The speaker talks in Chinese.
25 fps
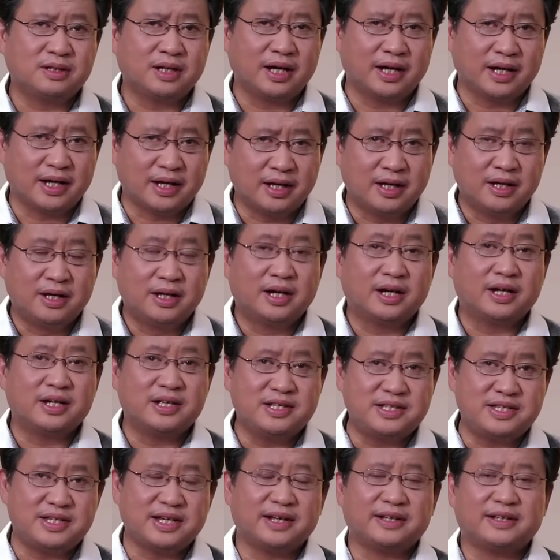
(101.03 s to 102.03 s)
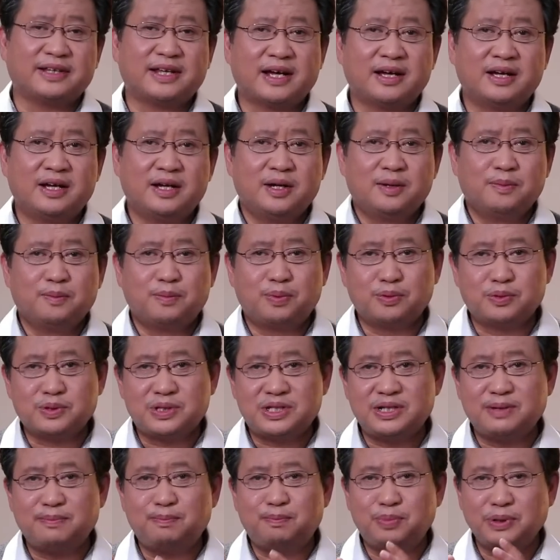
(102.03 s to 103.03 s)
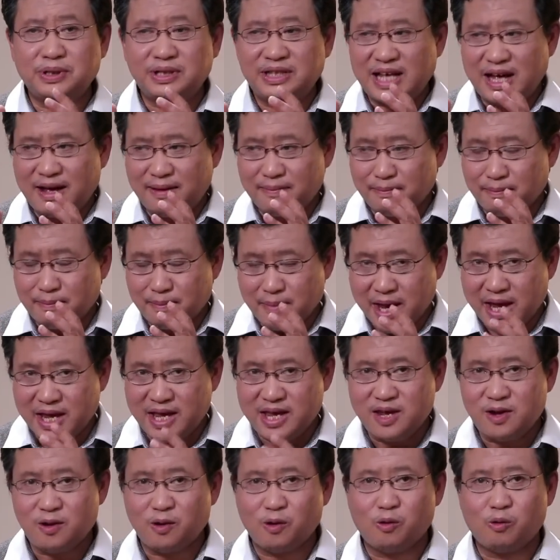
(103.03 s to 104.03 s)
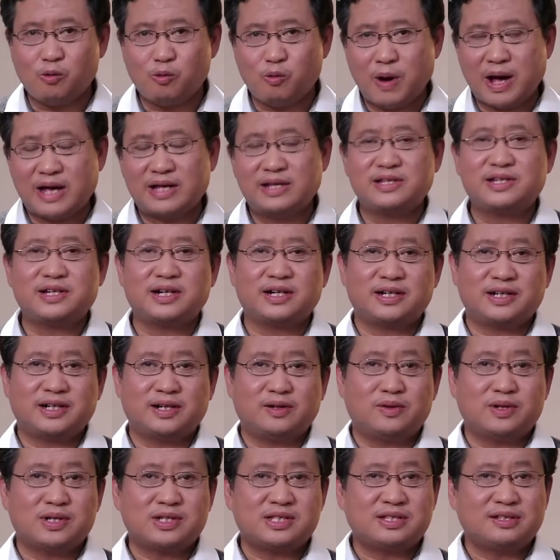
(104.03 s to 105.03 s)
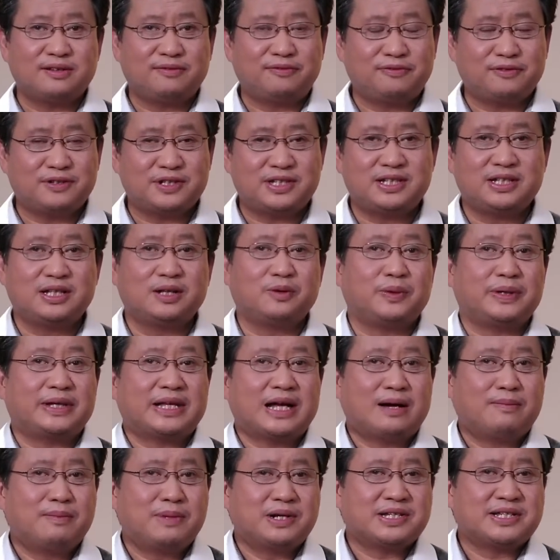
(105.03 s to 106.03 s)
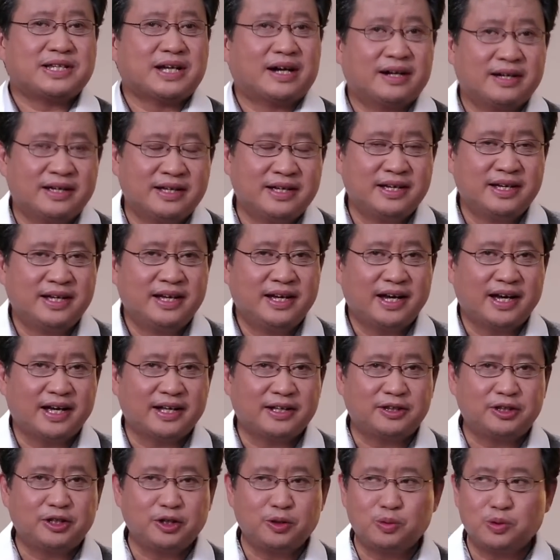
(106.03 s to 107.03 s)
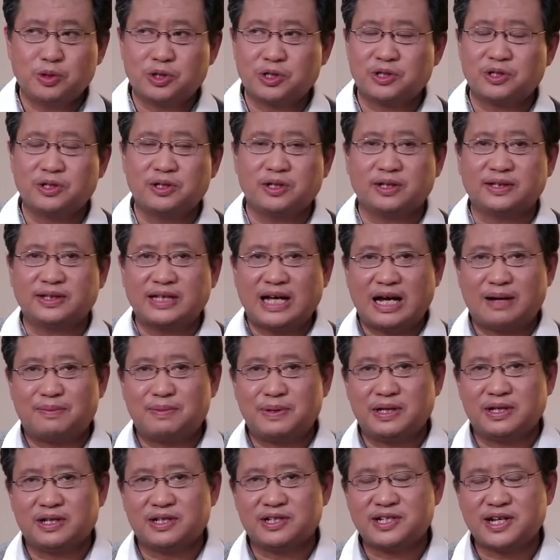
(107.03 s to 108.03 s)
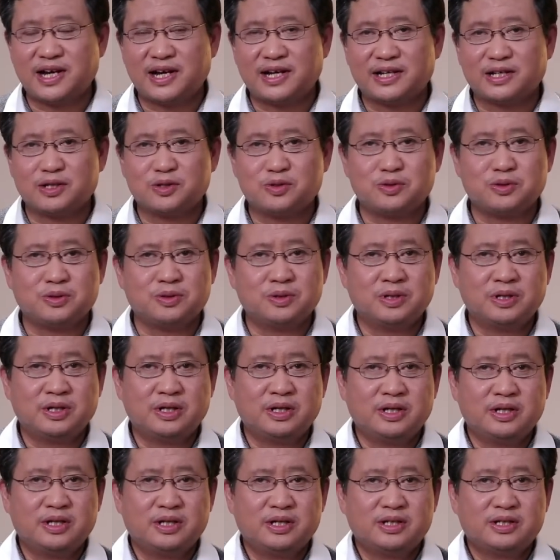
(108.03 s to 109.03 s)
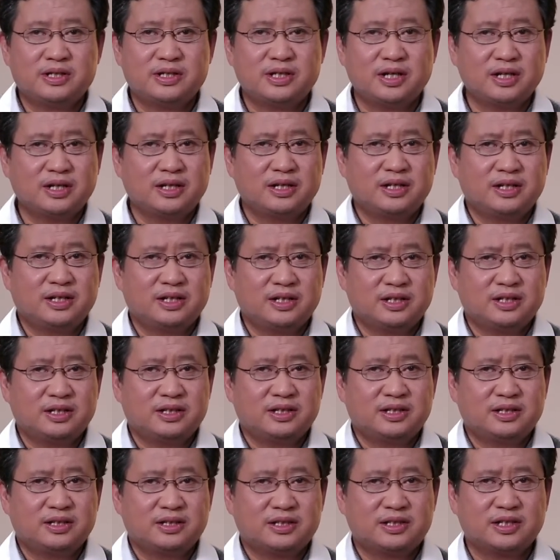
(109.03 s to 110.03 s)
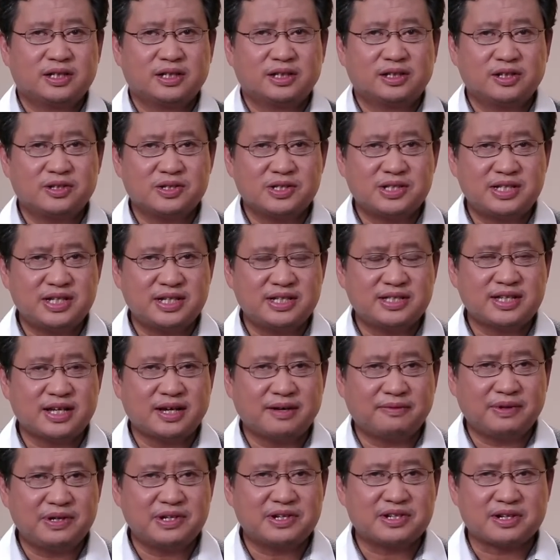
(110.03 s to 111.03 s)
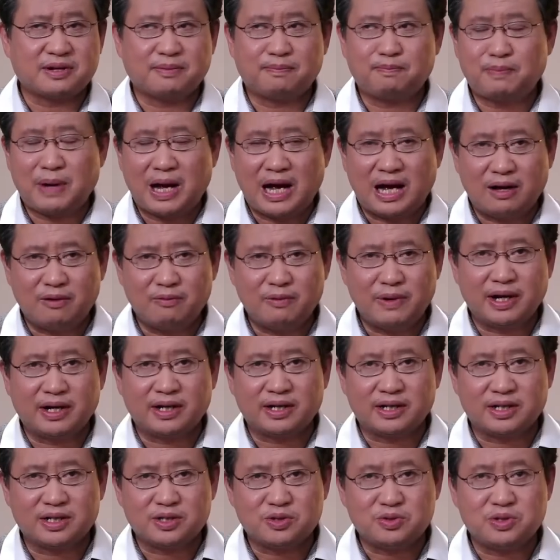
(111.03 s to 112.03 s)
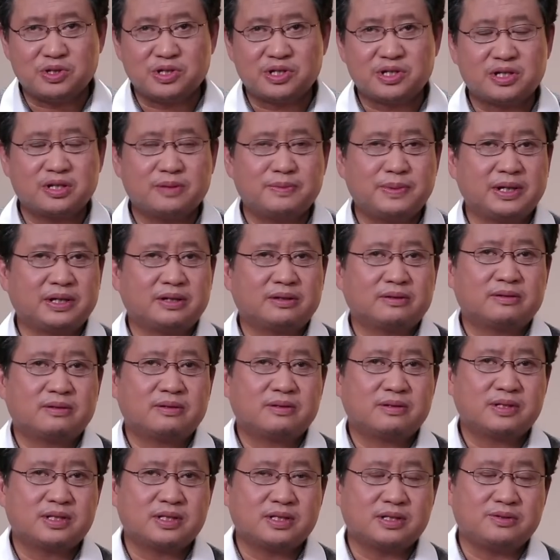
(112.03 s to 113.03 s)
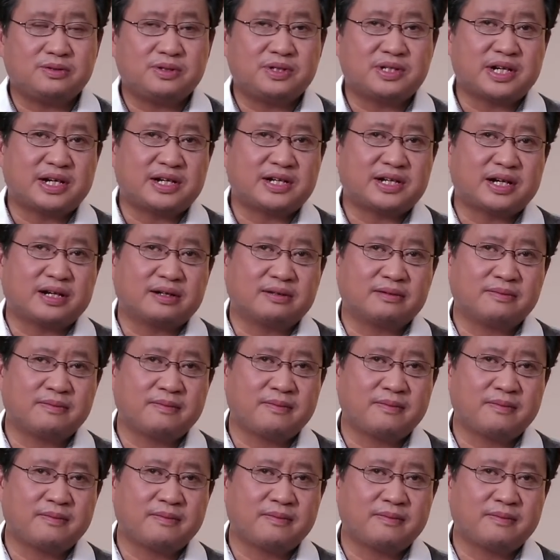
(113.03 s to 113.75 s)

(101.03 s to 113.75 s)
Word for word: 哎，很简单，普京不但没有完成俄罗斯复兴的伟大梦想，还丢失了大片的占领区，让这个到现在为止八万俄军士兵死于战场。